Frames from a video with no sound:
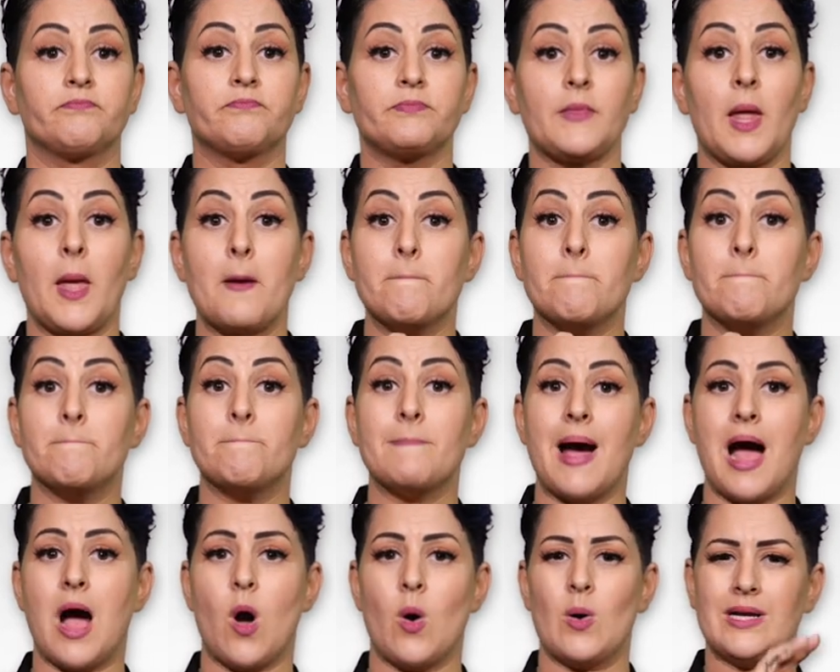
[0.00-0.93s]
Das
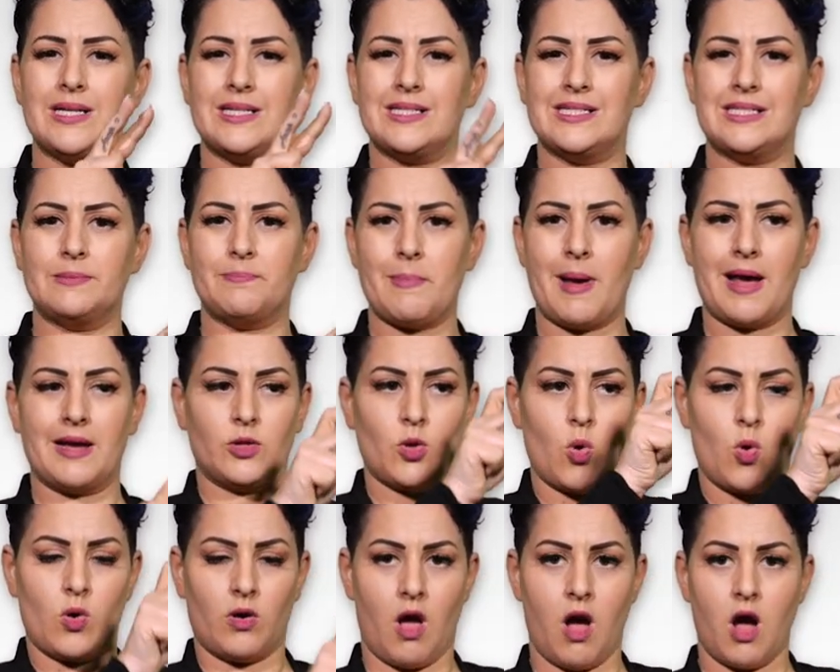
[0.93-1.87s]

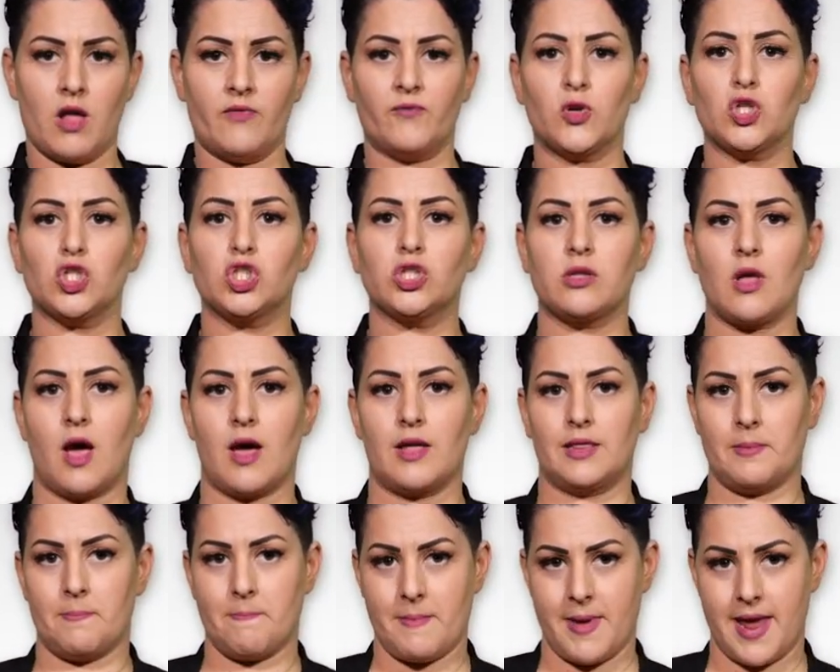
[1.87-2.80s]
Bauinspektorat der Stadt
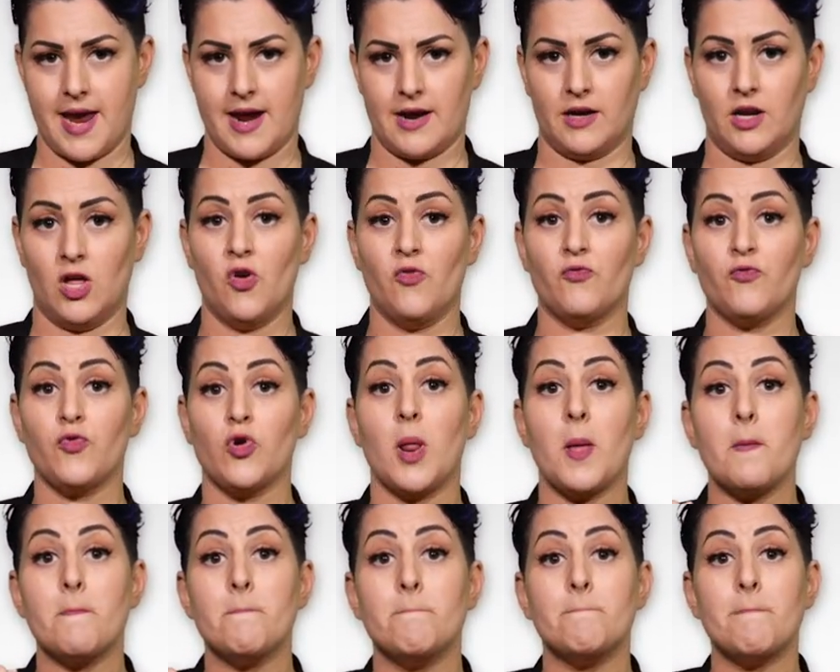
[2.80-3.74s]
Bern stellt im
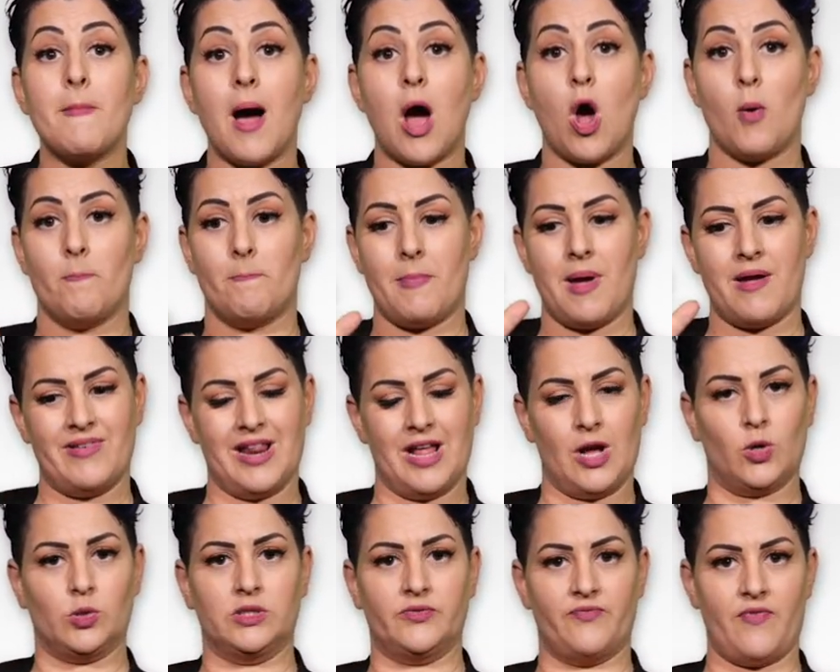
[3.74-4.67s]

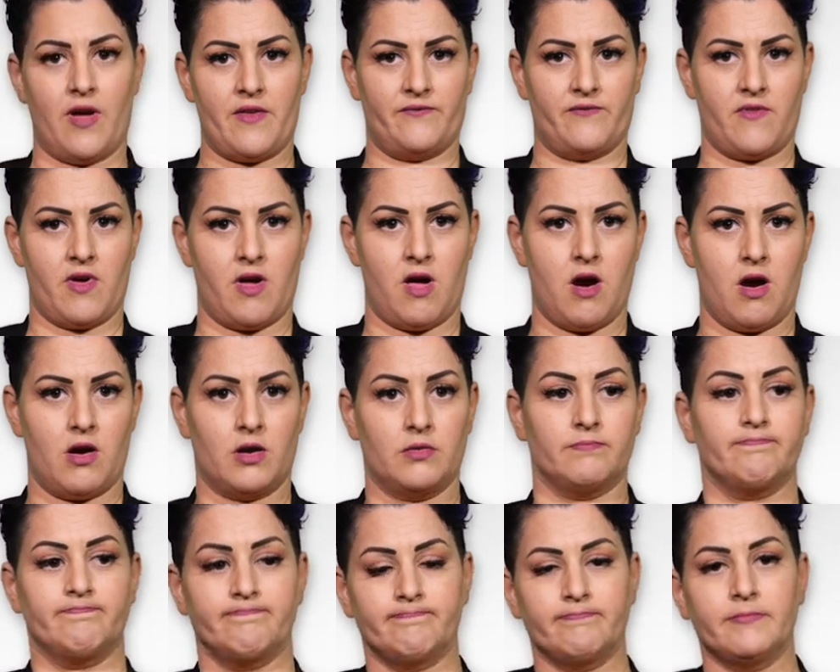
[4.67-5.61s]
Baubewilligungsverfahren
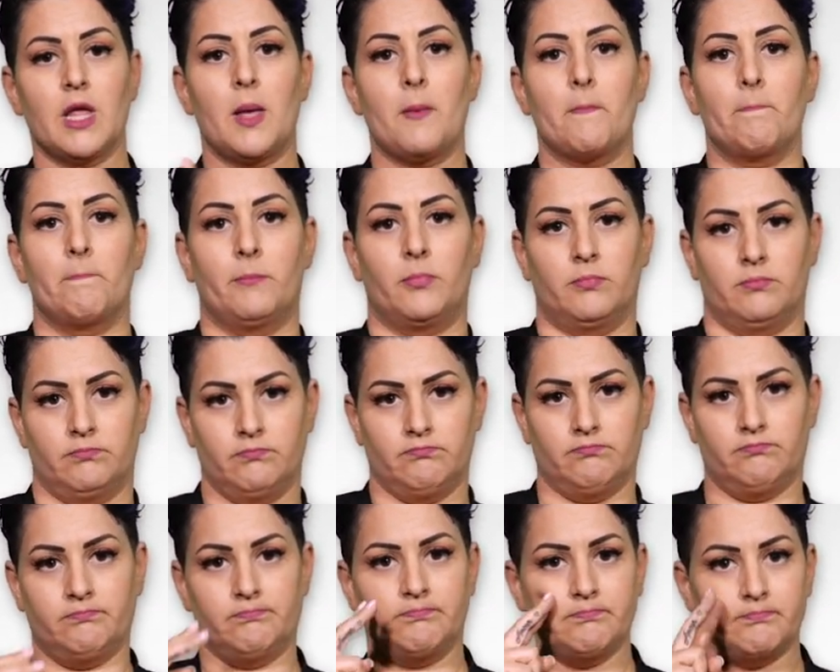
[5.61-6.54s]
sicher, dass
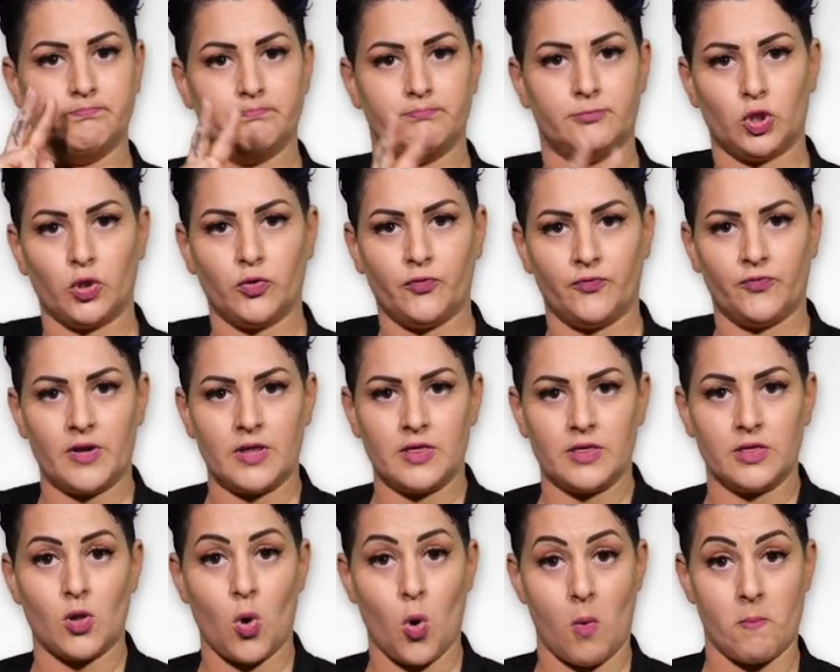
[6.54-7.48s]
die
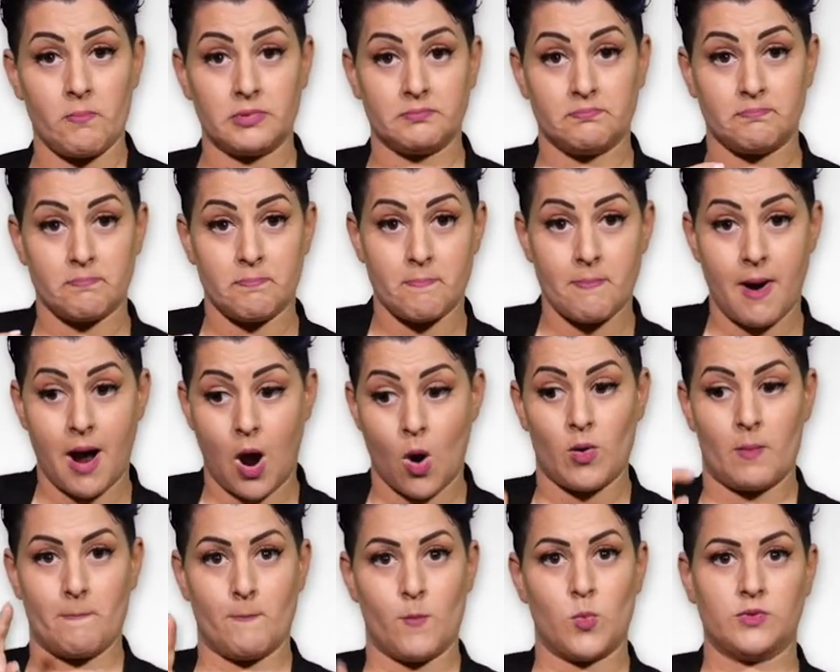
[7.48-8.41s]
Bauvorhaben den bau-
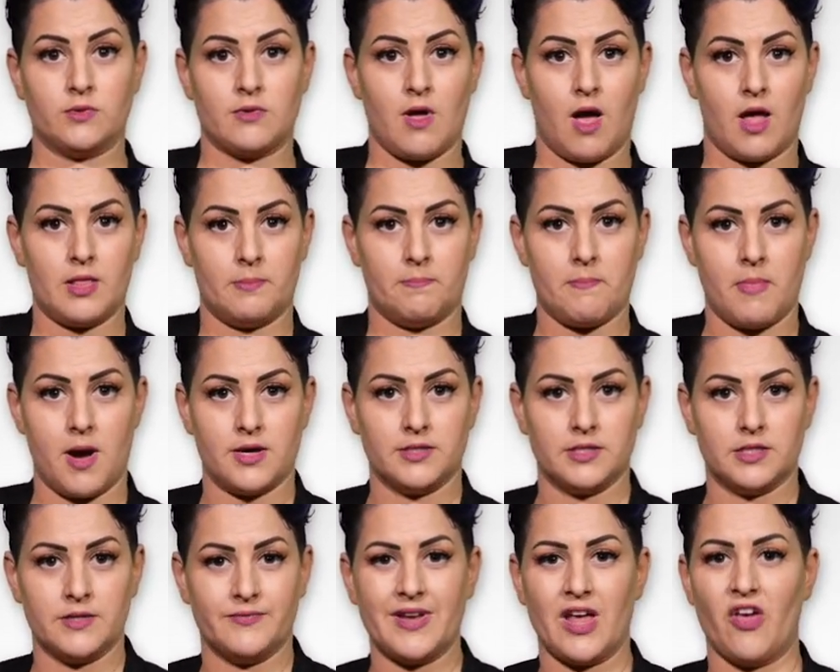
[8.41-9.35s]
und
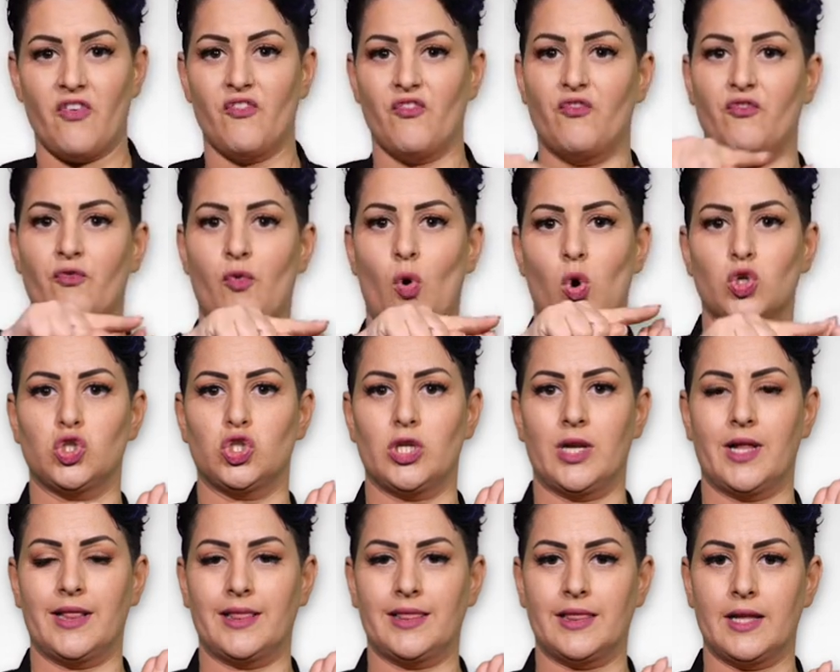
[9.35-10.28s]
umweltrechtlichen
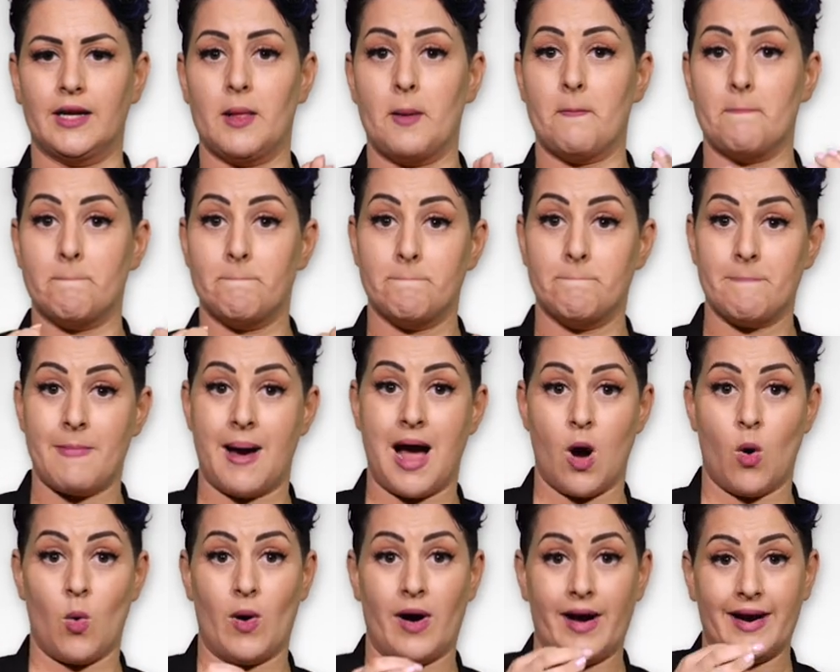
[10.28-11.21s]
Vorschriften
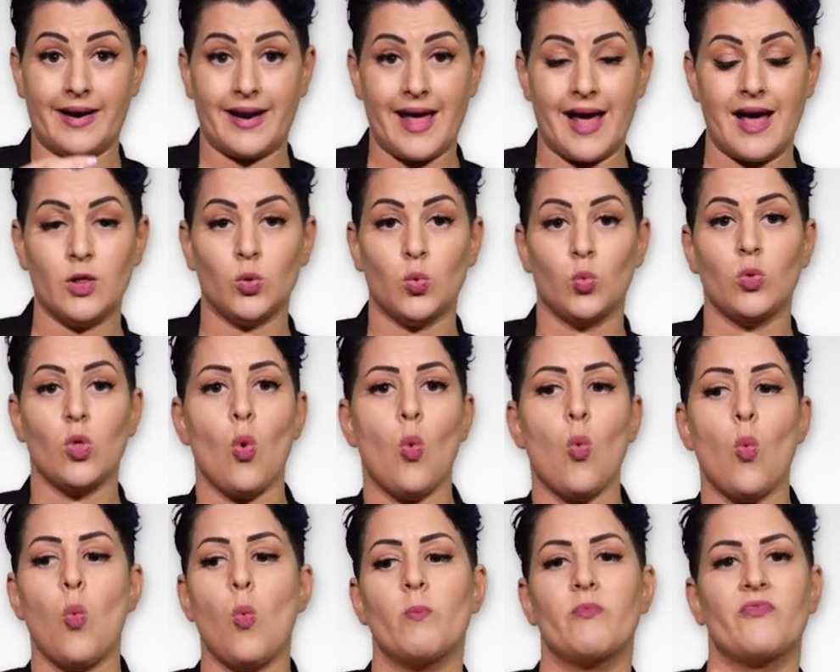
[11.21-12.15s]
sowie anderen
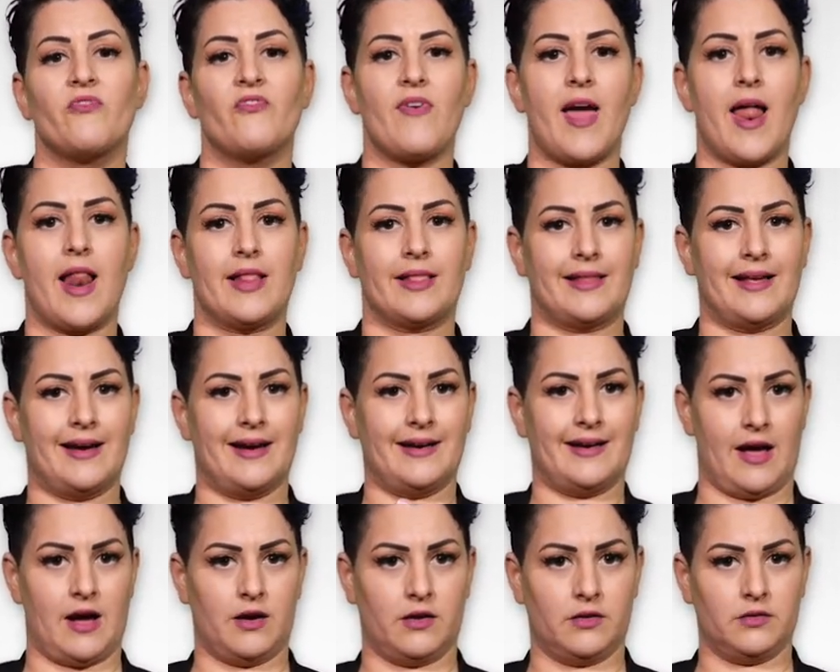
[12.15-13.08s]
Gesetzen
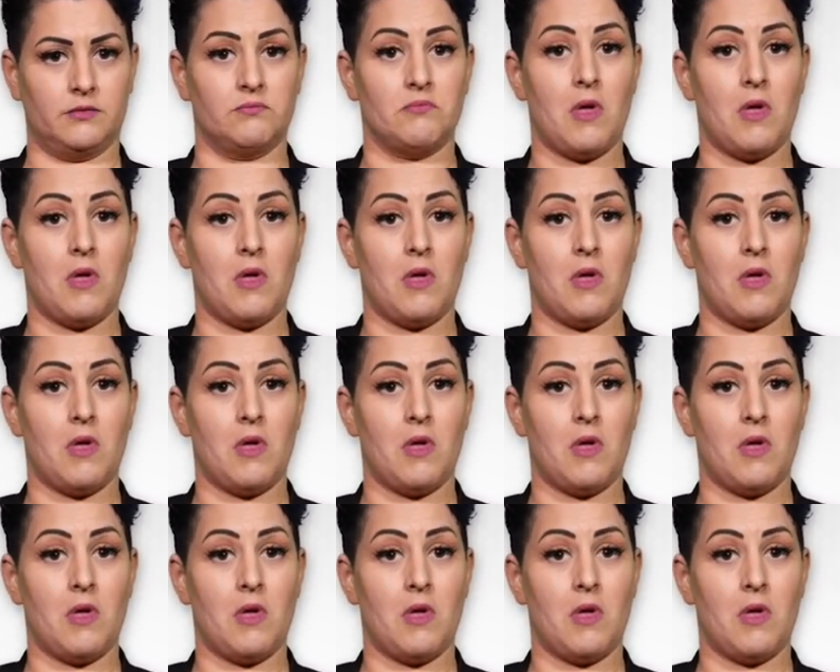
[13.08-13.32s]
entsprechen.